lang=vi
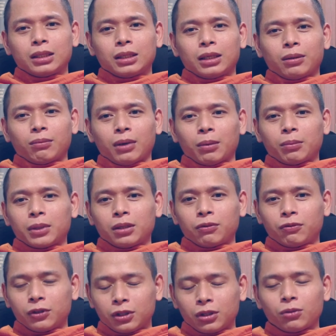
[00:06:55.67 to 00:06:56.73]
mà mình
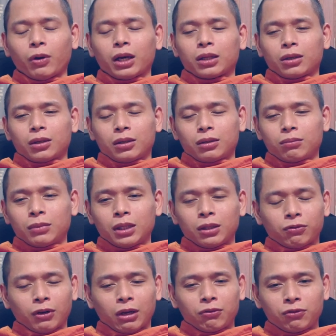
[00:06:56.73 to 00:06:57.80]
vượt qua nó mình
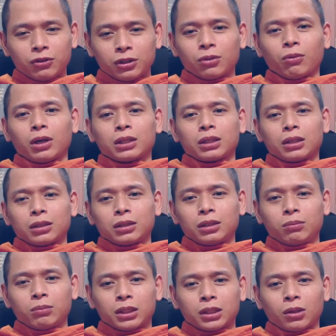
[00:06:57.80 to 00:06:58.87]
phải vượt qua nó chứ
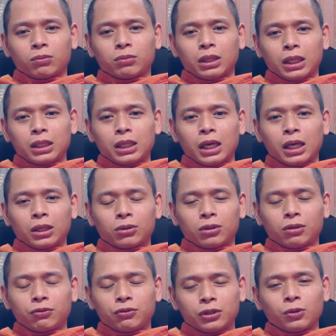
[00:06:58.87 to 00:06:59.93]
mình không thể để cho
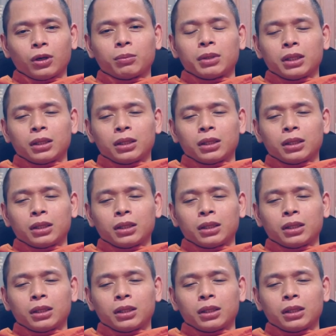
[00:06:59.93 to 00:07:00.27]
nó vượt qua mình